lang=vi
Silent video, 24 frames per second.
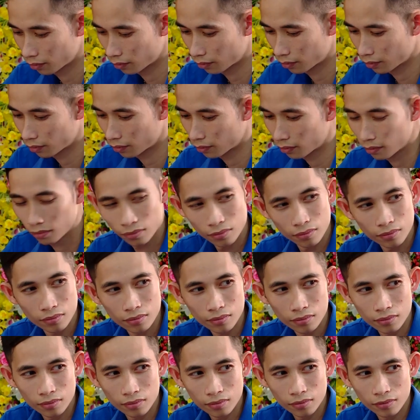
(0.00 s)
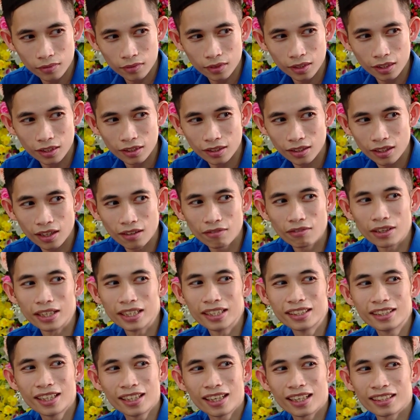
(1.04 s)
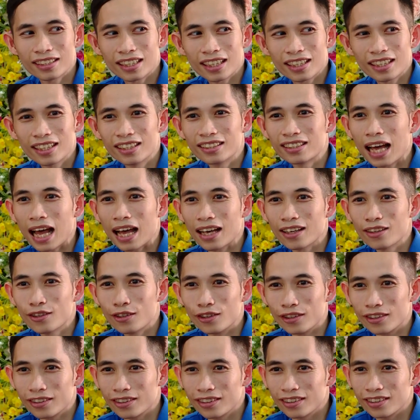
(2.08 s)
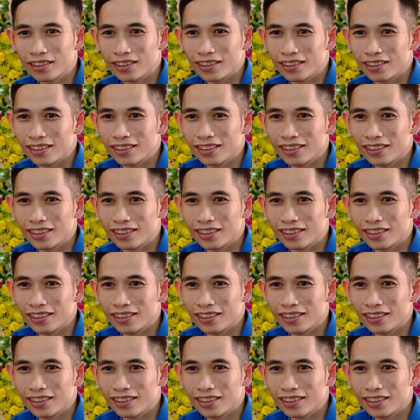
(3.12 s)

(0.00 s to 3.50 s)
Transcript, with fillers: việc làm thiết thực, ý nghĩa, thu hút đông đảo đoàn viên thanh niên tham